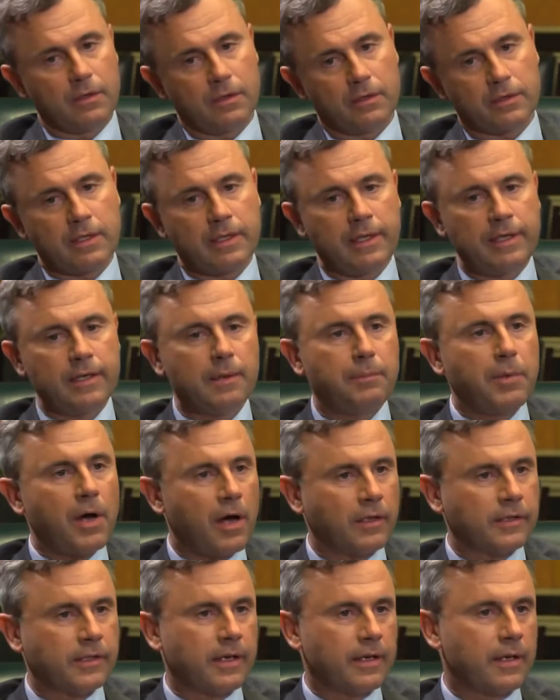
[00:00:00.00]
Ja, da liegen ein paar
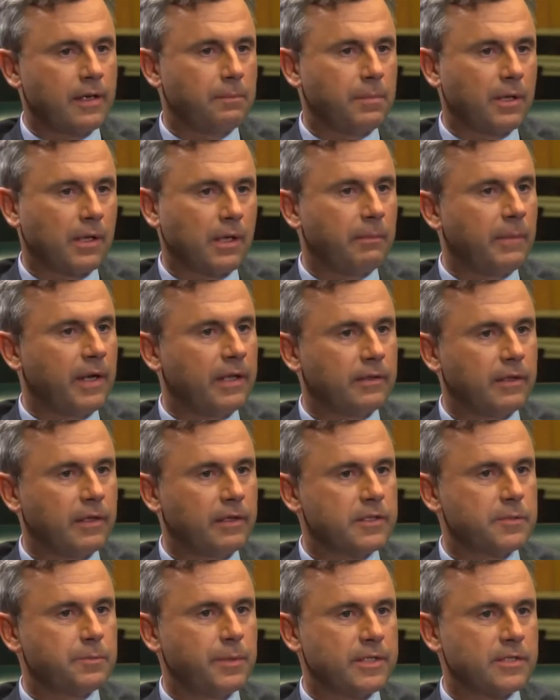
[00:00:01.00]
Anträge im Parlament, die
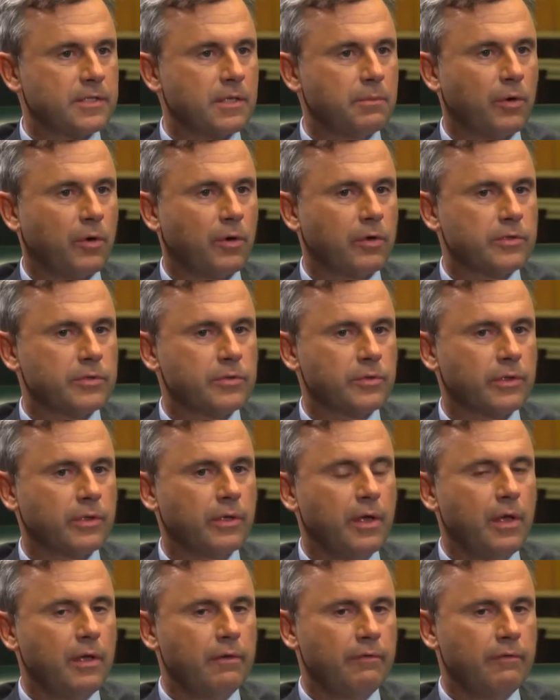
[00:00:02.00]
das besser machen sollen.